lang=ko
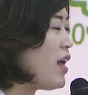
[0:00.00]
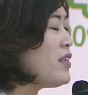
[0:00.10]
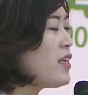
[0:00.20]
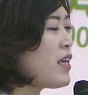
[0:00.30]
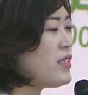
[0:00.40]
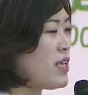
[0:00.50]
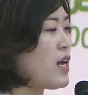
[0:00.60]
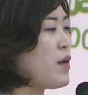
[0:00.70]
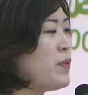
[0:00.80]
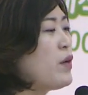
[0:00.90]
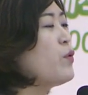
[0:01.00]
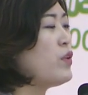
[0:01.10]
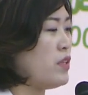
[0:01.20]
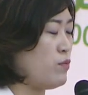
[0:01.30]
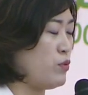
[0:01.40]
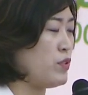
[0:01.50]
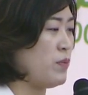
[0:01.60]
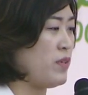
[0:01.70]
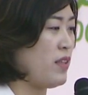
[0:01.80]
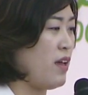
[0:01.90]
하는 게 제가 믿고 있는
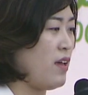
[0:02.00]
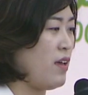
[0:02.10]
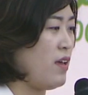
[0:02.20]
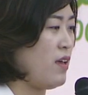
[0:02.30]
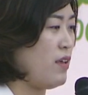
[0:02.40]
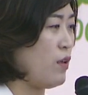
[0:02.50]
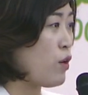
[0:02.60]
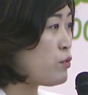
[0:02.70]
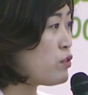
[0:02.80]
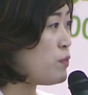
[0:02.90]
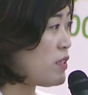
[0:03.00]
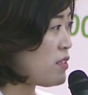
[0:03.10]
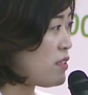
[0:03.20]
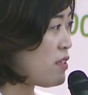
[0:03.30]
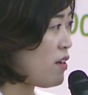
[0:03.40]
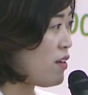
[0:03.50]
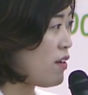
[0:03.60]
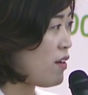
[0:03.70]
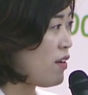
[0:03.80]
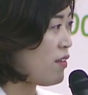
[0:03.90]
부분입니다. 여러분도 믿으시죠?
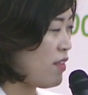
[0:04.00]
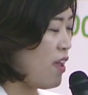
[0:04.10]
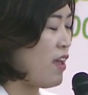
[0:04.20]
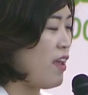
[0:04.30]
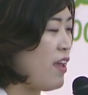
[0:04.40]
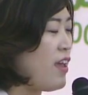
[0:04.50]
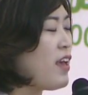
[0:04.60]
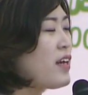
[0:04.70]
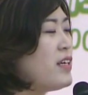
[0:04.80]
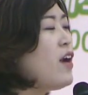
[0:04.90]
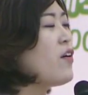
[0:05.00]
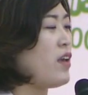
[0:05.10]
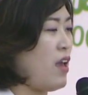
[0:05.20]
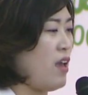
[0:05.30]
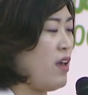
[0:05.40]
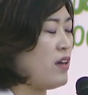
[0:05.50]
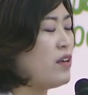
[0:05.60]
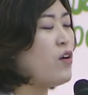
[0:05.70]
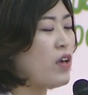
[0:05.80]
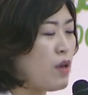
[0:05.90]
네. 그렇게
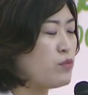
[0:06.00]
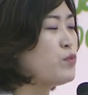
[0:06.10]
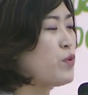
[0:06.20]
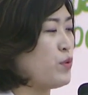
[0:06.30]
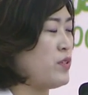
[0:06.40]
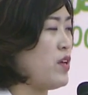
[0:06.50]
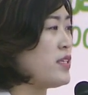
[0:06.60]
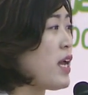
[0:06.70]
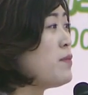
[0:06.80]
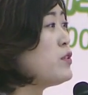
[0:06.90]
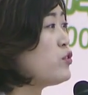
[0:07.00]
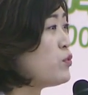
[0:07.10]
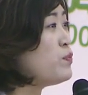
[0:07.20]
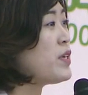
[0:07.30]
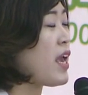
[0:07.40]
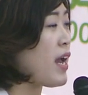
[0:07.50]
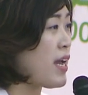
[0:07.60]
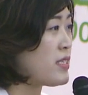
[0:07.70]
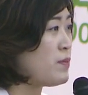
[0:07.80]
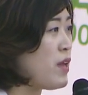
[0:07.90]
그렇게 부모로서의 삶을 준비해
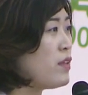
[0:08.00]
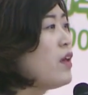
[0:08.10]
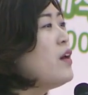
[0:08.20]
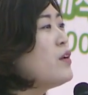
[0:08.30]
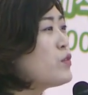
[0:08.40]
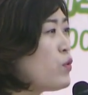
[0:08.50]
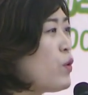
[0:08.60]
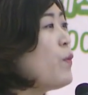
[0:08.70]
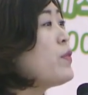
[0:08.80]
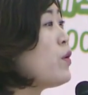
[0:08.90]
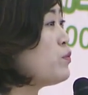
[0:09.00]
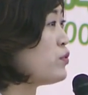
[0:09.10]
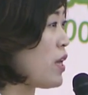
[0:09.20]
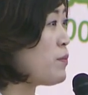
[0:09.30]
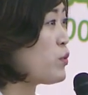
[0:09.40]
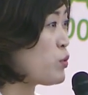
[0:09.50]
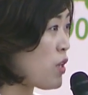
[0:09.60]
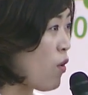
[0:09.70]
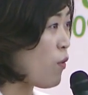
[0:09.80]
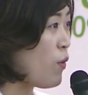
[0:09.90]
가시면 조금 더
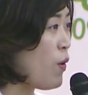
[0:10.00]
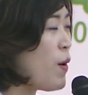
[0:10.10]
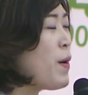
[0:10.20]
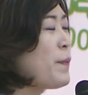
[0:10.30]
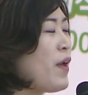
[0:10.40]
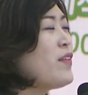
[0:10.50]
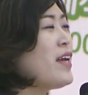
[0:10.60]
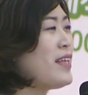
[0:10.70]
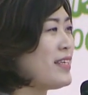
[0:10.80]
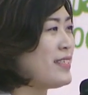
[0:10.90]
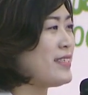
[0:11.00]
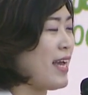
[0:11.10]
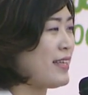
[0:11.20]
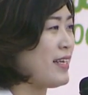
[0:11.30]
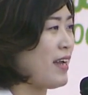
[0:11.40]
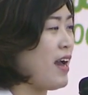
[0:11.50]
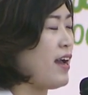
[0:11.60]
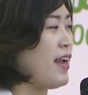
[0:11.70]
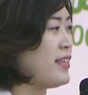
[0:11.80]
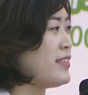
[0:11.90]
부담도 적고 편안하시지
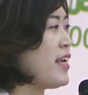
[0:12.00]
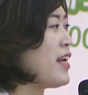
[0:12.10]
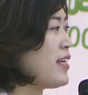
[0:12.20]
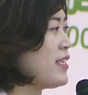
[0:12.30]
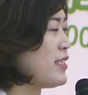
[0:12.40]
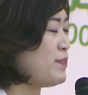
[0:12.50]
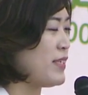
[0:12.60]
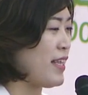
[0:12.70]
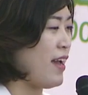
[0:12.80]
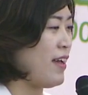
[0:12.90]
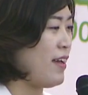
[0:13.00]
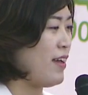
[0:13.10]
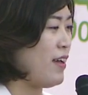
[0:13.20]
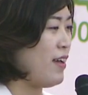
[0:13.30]
않을까라는 생각이 듭니다.